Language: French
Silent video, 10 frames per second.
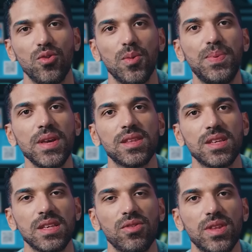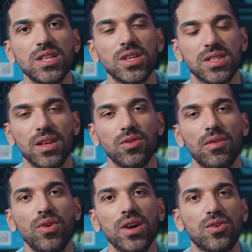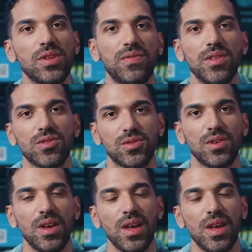le pire des avantages, ça serait de n'avoir que des finances.